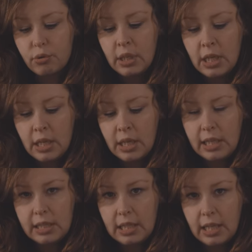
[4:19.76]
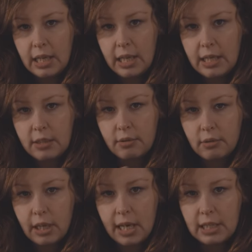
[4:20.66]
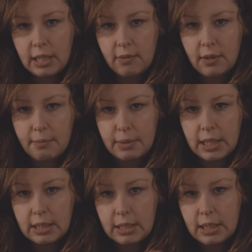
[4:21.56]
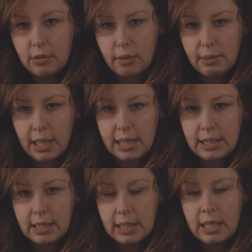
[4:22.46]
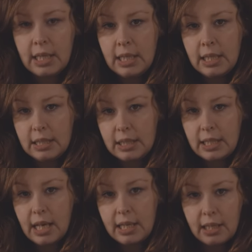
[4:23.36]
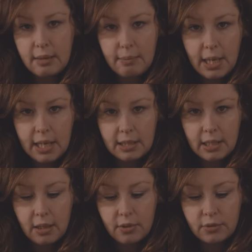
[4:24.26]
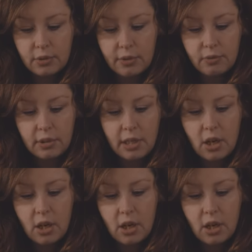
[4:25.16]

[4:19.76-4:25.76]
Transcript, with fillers: so, dass sie dann links und rechts, entweder am dicken Zeh und am kleinen Zeh, sich da dann die Blasen laufen oder wund